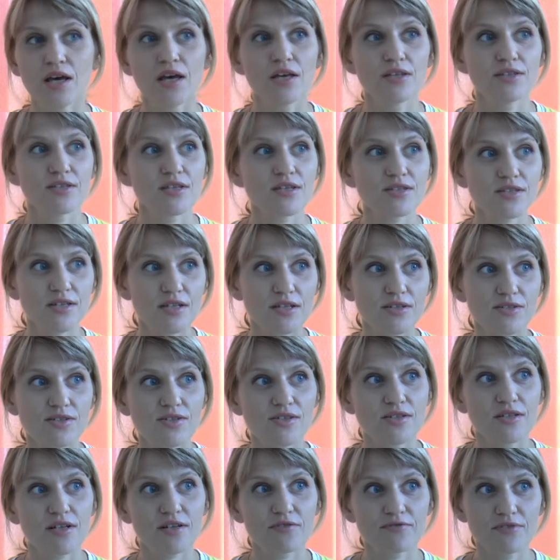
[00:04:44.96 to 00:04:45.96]
не
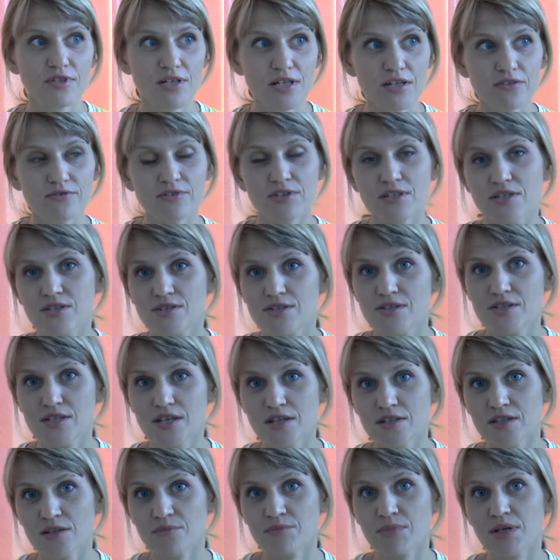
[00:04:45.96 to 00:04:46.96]
законсервированной
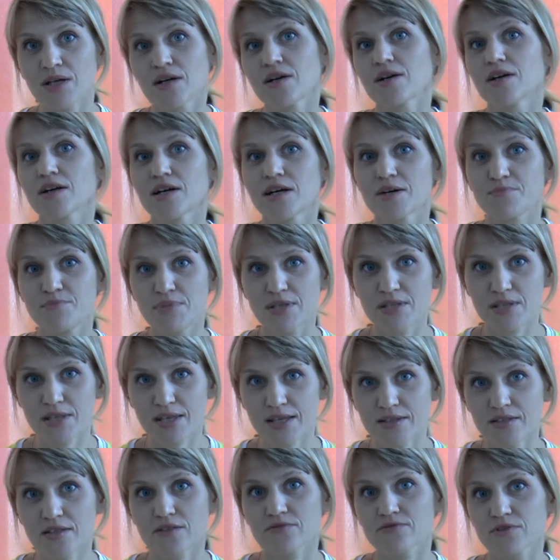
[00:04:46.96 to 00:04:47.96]
стенами
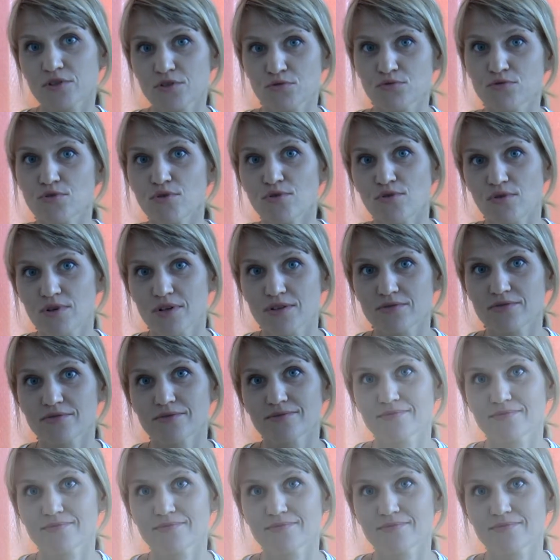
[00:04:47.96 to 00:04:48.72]
кабинетов и уроков.